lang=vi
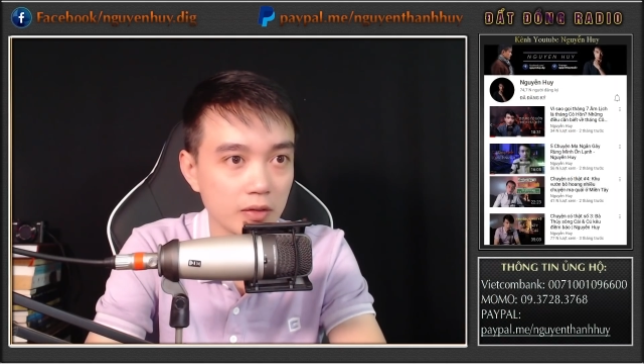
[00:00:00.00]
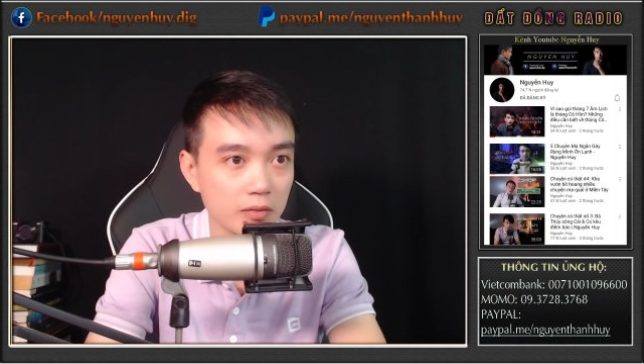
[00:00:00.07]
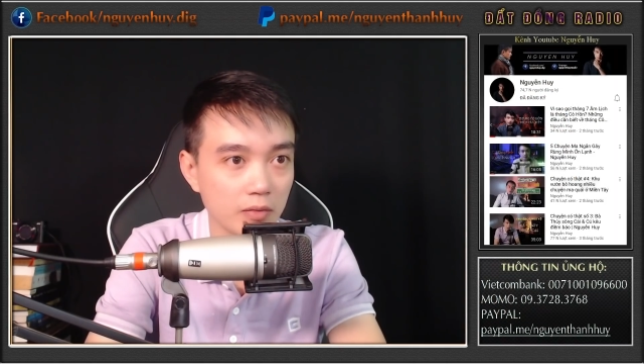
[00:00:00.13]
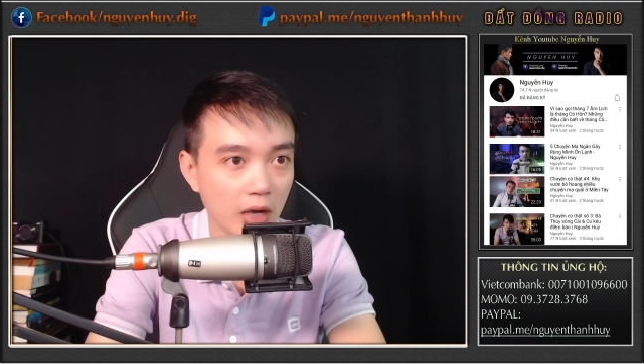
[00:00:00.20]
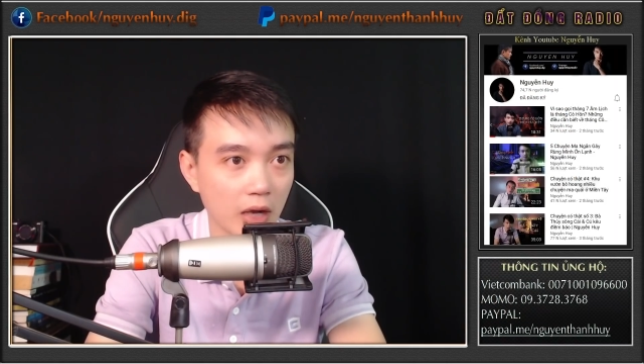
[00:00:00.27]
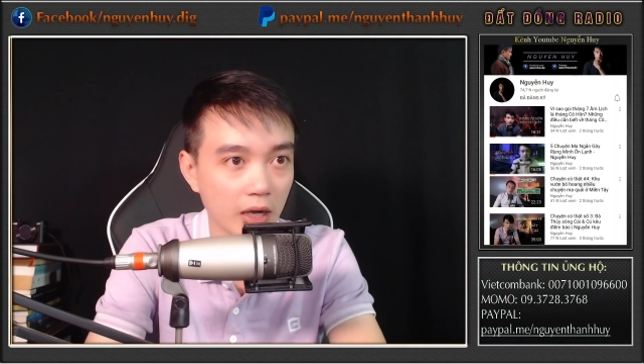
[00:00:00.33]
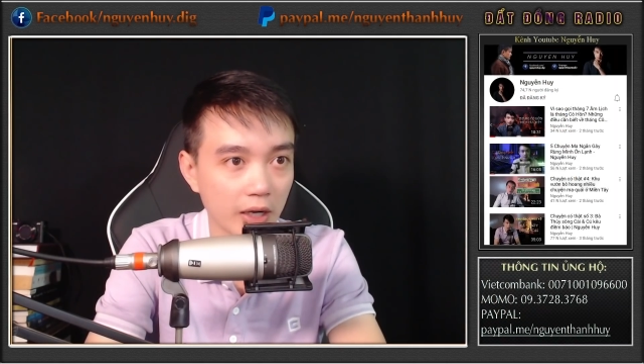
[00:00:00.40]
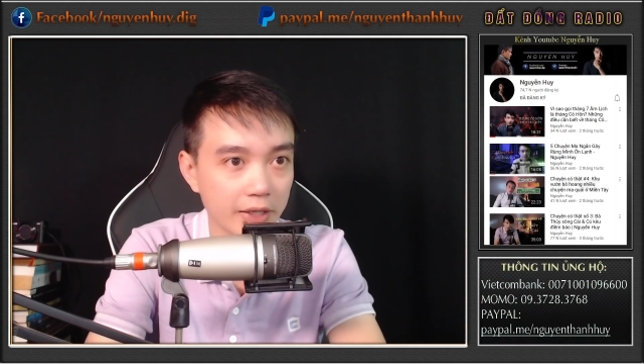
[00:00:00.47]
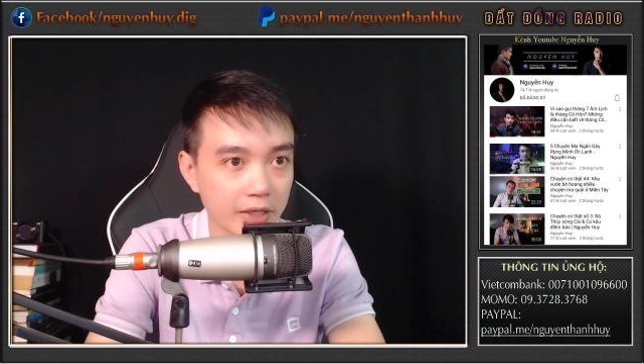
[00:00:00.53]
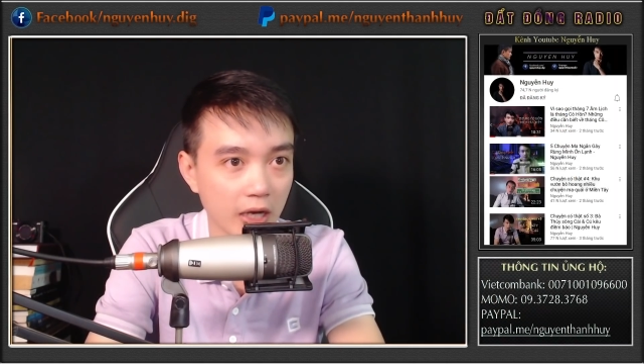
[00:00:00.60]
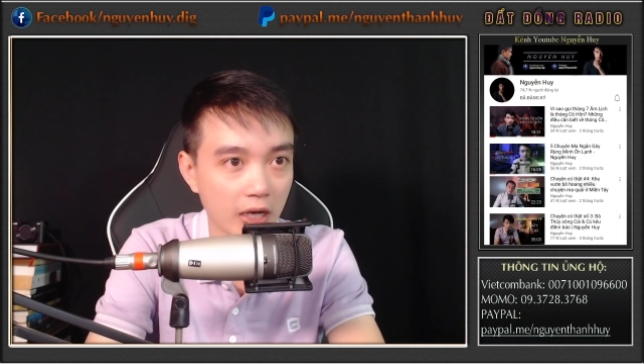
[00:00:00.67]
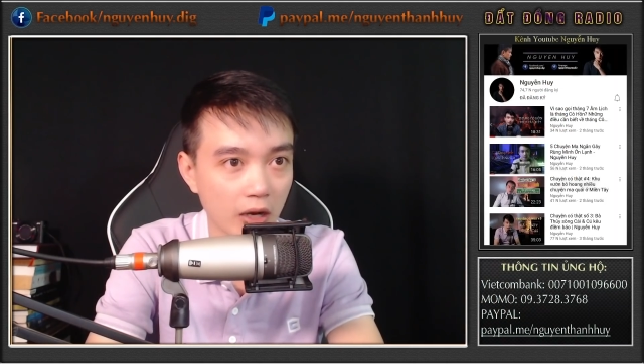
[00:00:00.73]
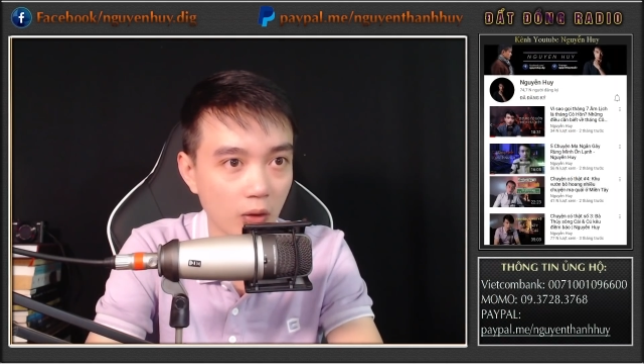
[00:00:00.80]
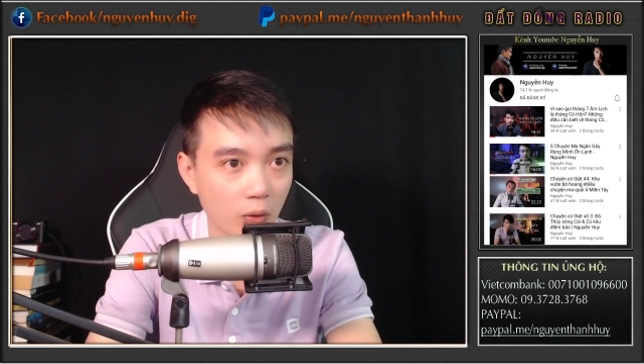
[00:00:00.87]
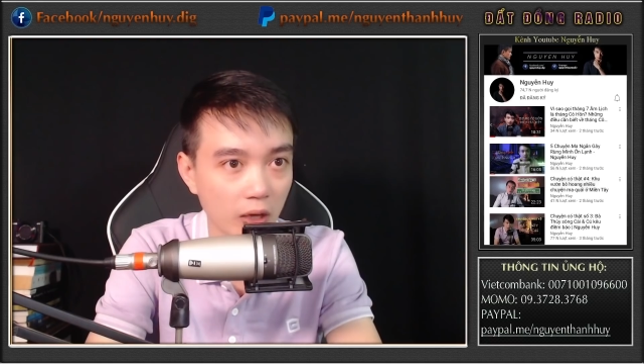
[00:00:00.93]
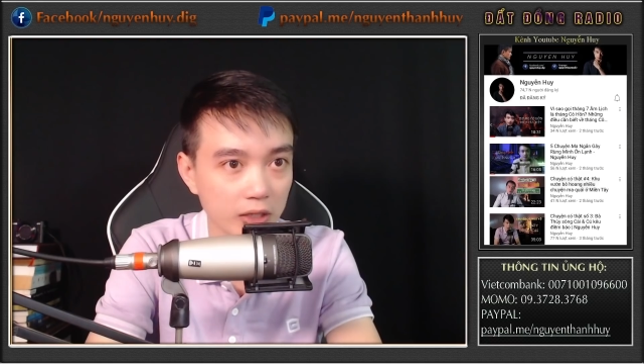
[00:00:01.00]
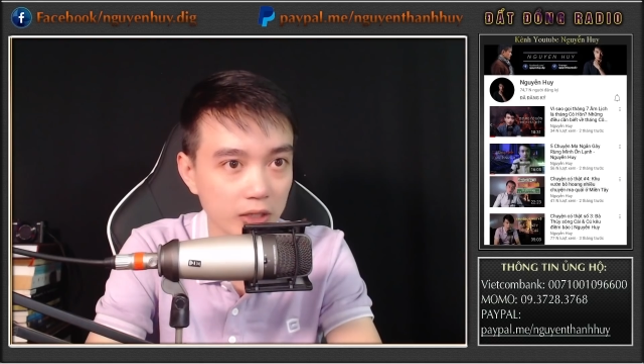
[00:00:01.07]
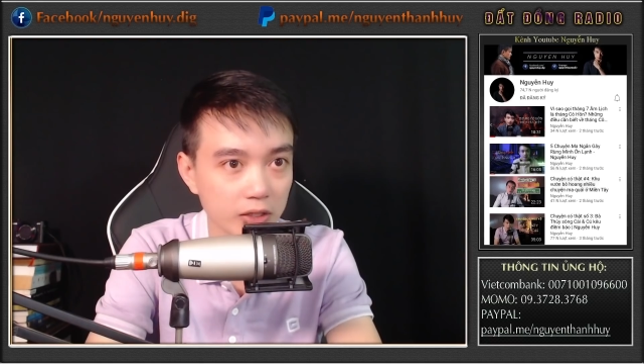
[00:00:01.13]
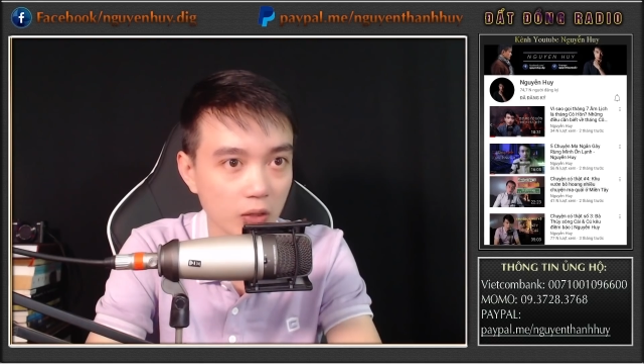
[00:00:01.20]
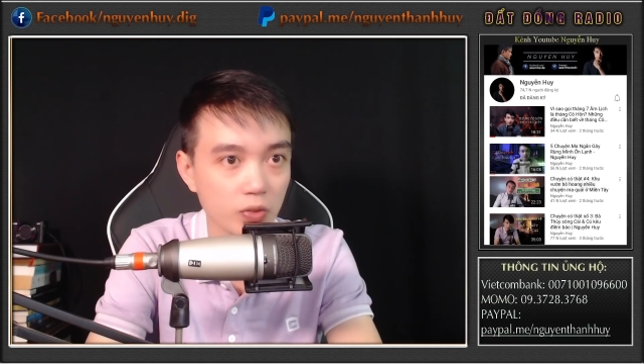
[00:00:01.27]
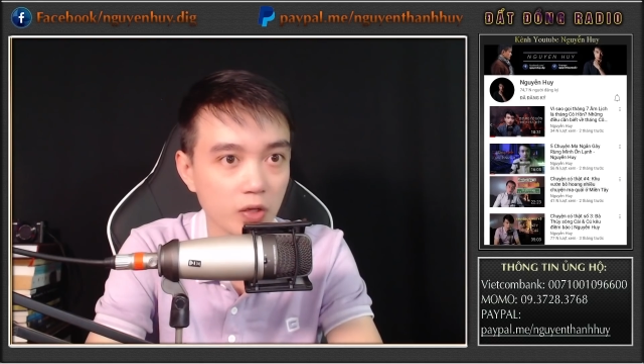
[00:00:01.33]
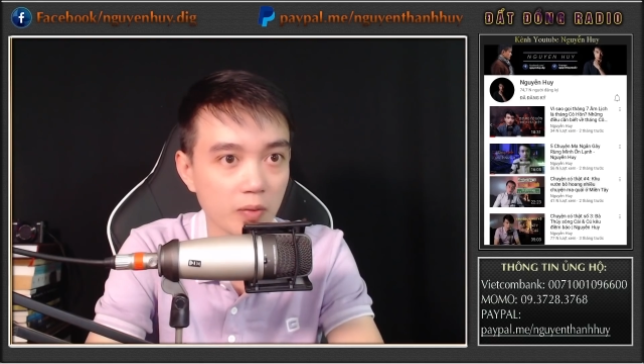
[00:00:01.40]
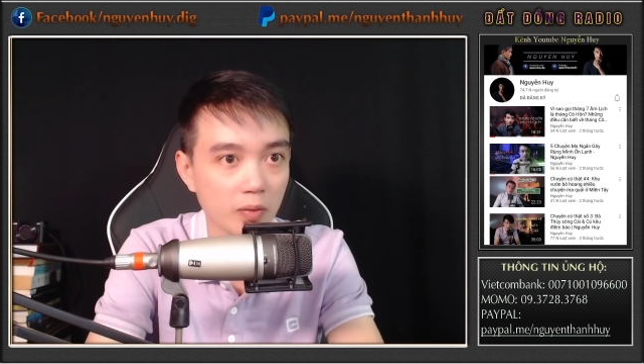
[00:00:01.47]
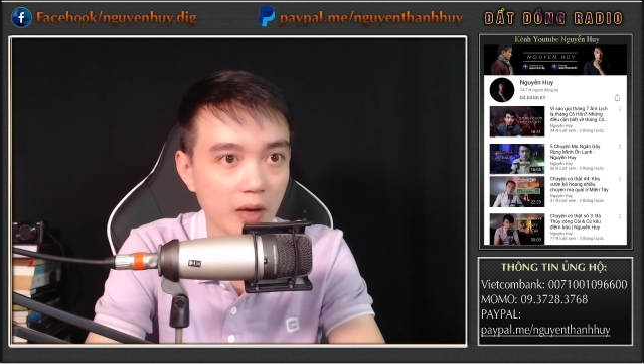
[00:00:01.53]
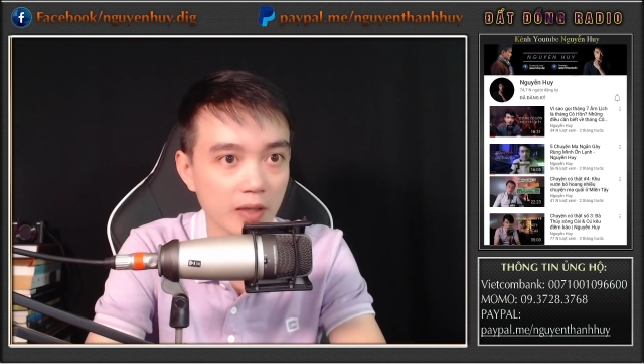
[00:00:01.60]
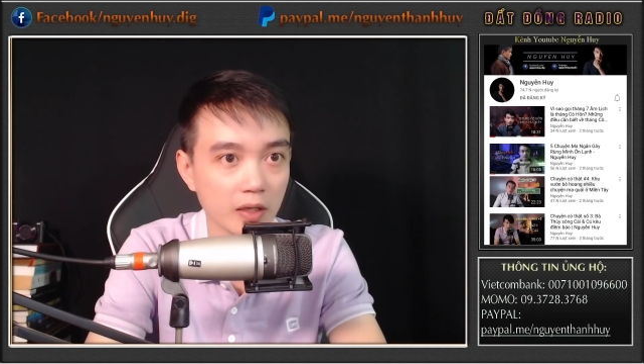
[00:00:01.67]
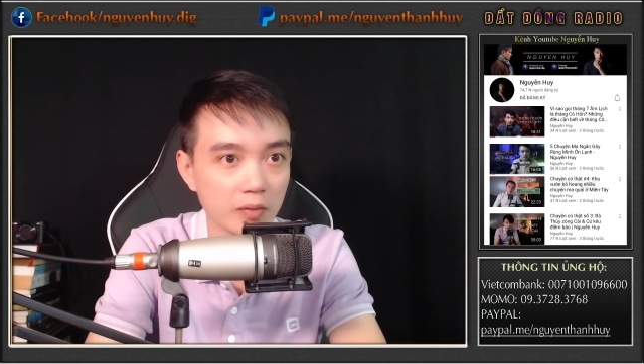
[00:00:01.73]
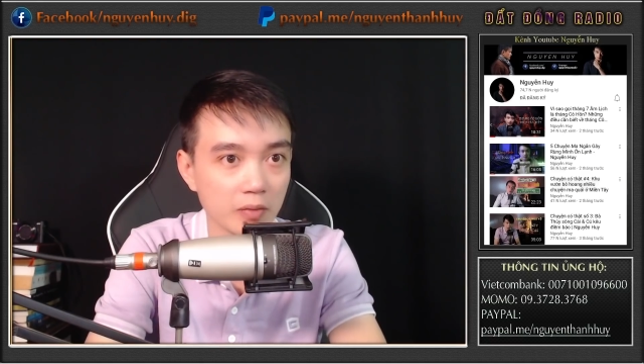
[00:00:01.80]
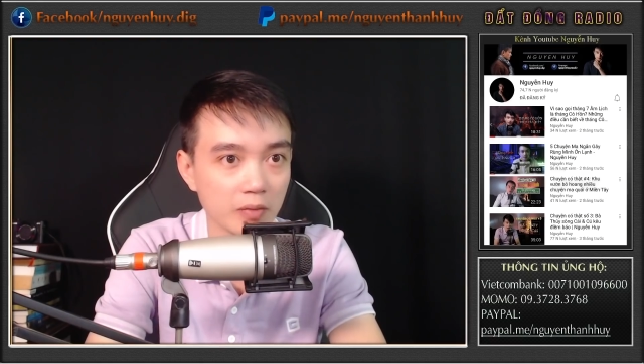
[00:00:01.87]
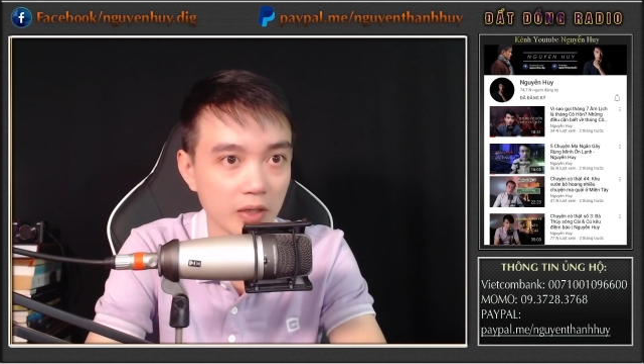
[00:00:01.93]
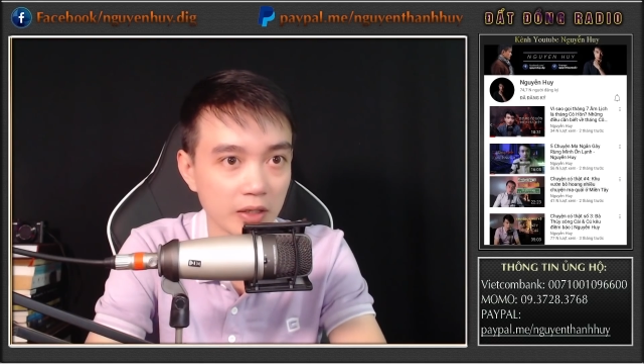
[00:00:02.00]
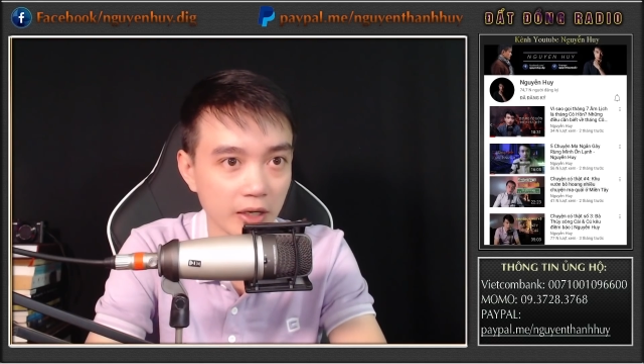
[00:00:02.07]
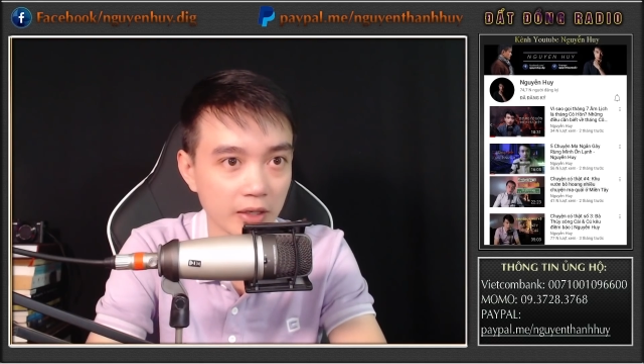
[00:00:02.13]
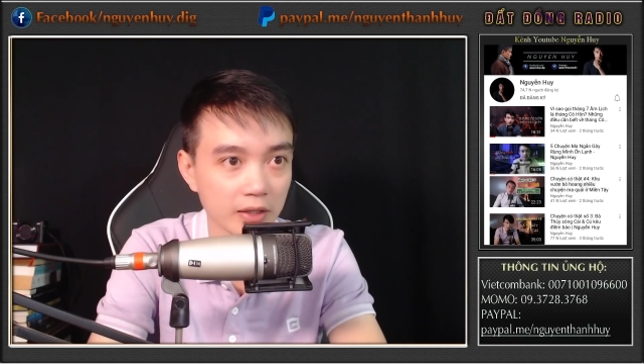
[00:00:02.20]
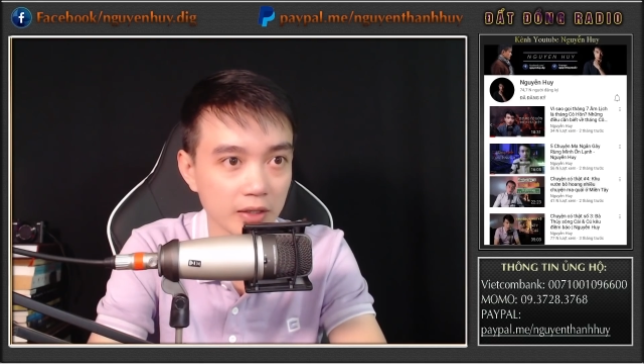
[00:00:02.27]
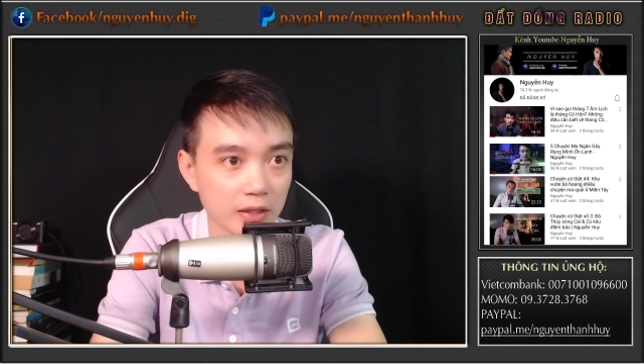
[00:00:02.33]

mà gây ra hậu quả xấu cho bản thân mình nghe."